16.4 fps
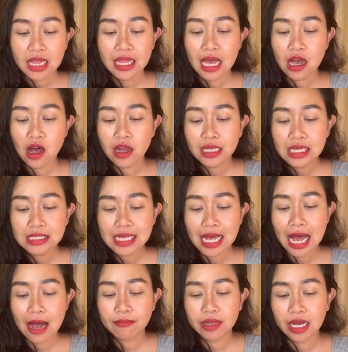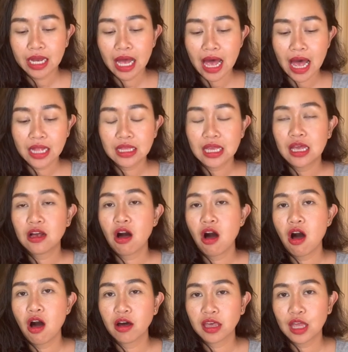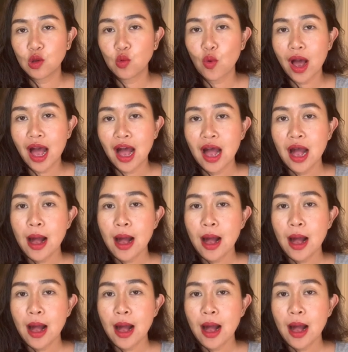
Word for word: และข้อที่ 3 นะคะ อันนี้ก็คิดว่า